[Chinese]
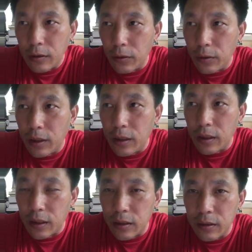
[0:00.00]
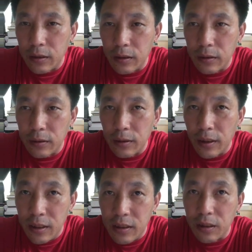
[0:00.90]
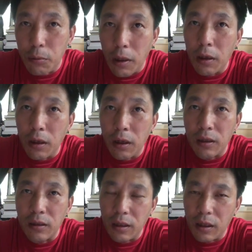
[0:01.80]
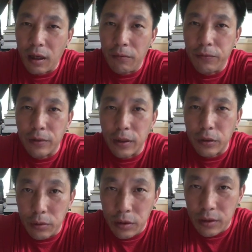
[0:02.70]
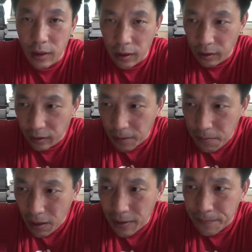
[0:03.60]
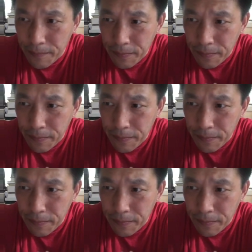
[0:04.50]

都可以跟林郑月娥和港府呢随时展开谈判。